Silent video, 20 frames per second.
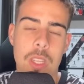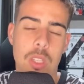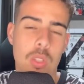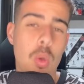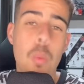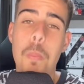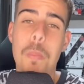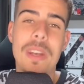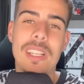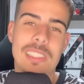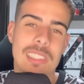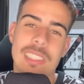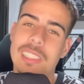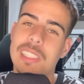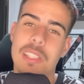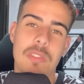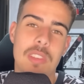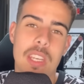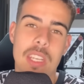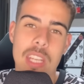não
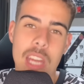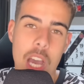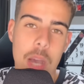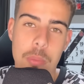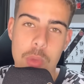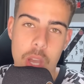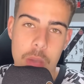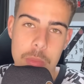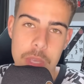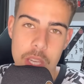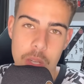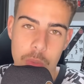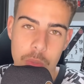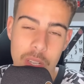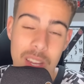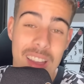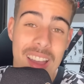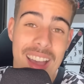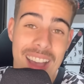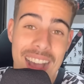precisa vir não, meu amigo.
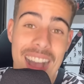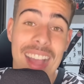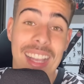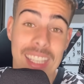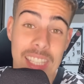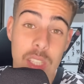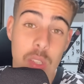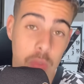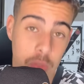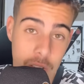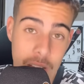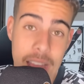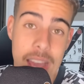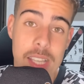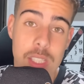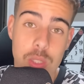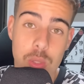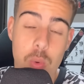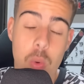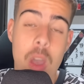Aqui no
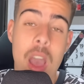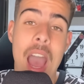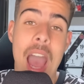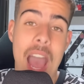Vasco,